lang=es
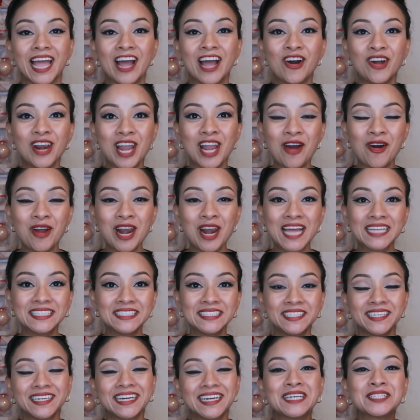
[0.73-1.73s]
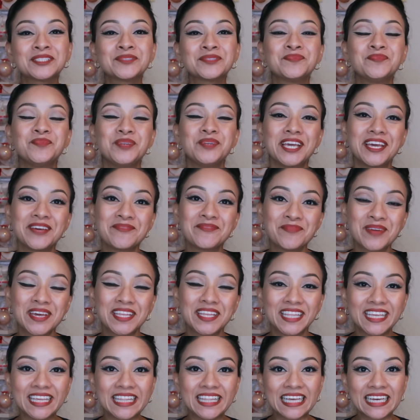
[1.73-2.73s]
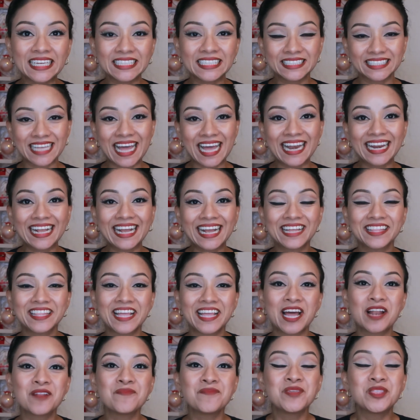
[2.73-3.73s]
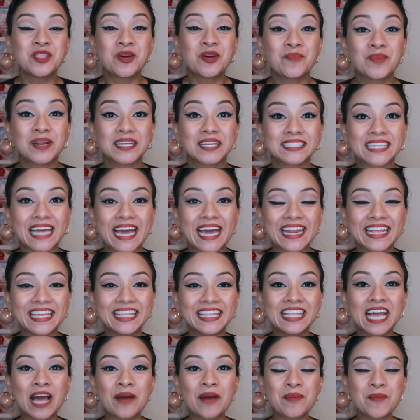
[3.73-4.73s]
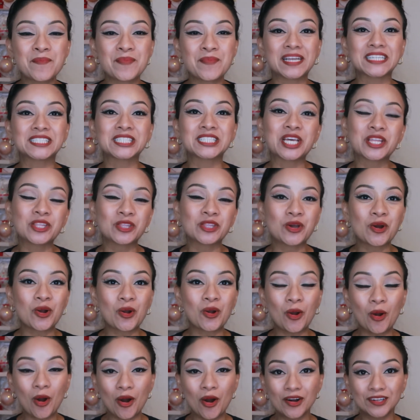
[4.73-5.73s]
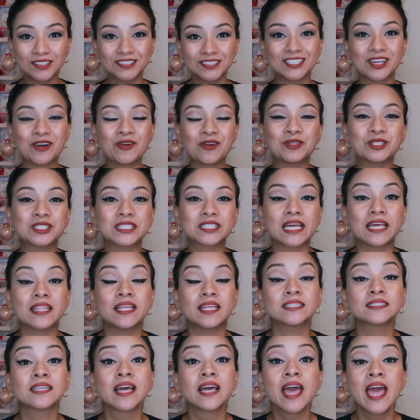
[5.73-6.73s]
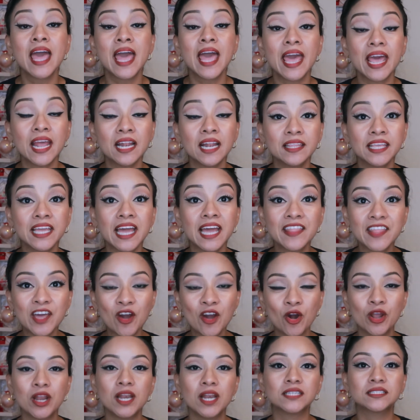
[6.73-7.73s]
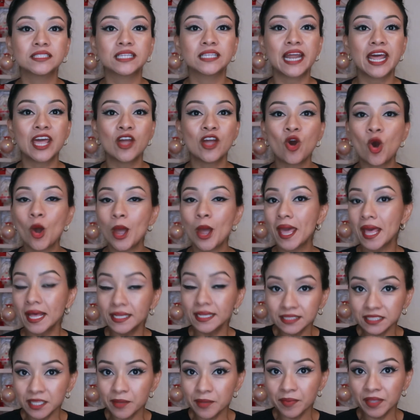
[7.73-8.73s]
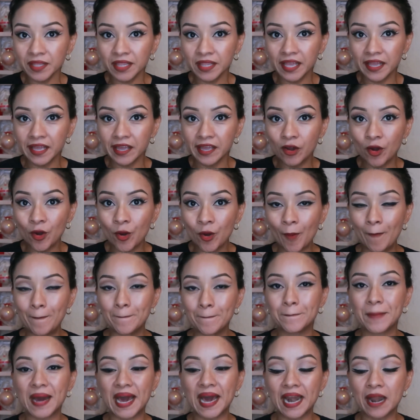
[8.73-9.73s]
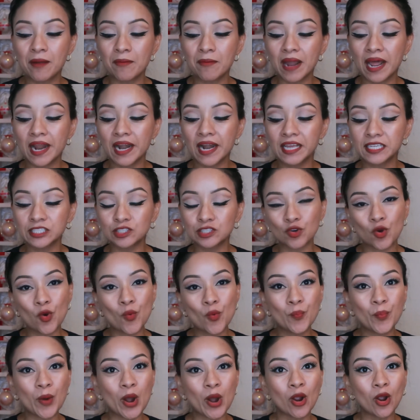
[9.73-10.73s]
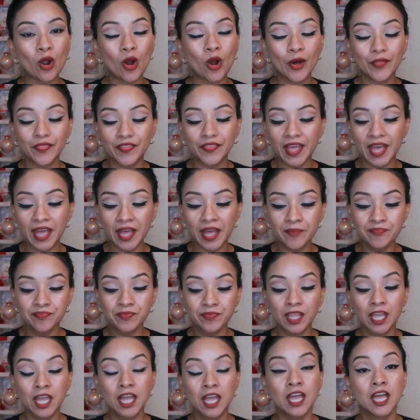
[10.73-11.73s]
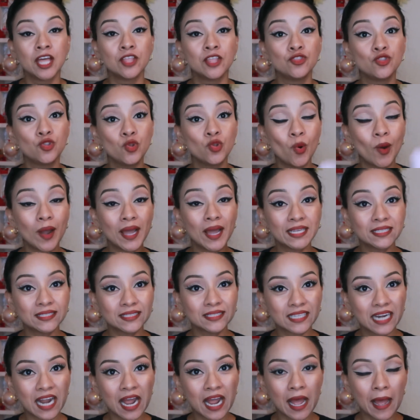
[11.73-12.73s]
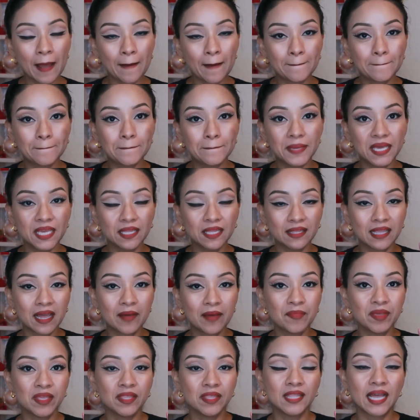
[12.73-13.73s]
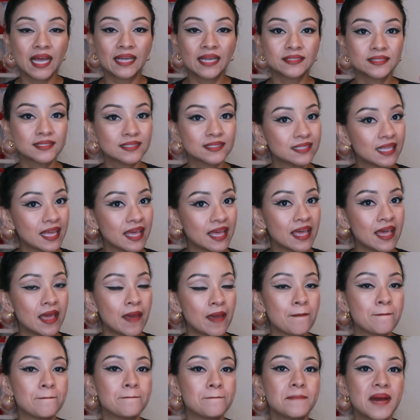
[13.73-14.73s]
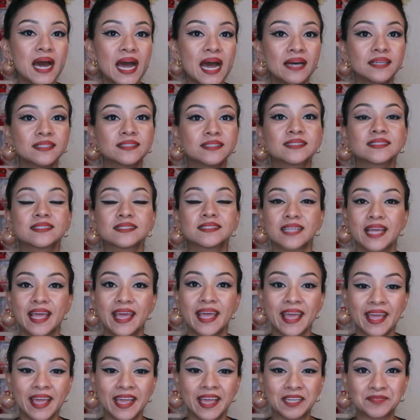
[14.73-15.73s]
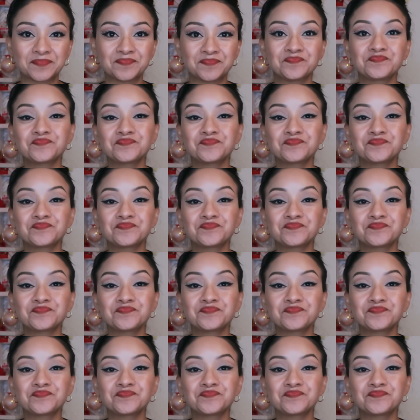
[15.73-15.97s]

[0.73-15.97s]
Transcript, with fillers: Hola, hola chicas, bienvenidas al canal. Mi nombre es Karina, me presento con ustedes. El día de hoy les traigo este video para hablarles un poco de nuestra vitamina C más E.